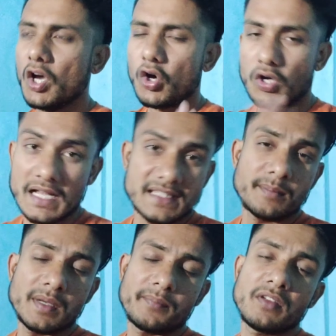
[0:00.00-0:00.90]
और आज जिम
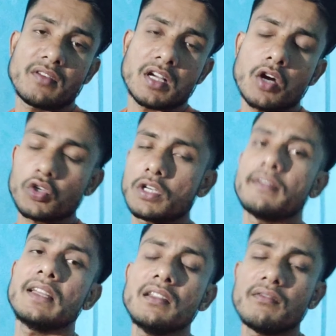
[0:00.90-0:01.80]
में अपनी वर्कआउट होने
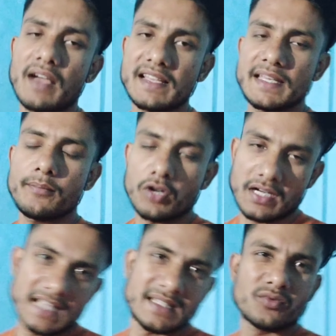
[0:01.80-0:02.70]
वाली है बाइसेप और
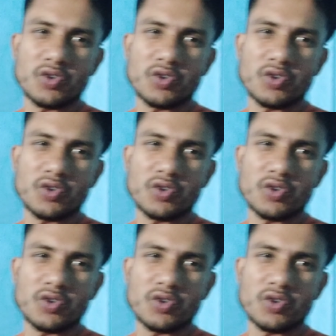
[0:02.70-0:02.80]
ट्राइसेप